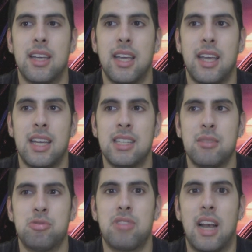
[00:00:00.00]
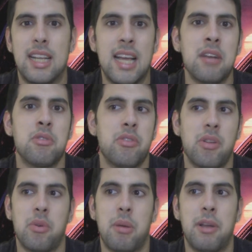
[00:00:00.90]
que es australiano,
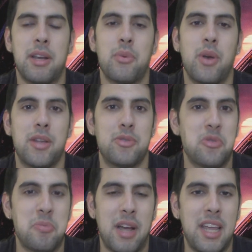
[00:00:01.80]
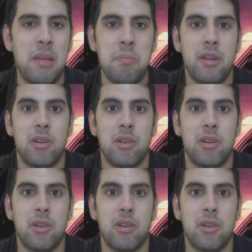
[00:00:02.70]
hizo una película en su país,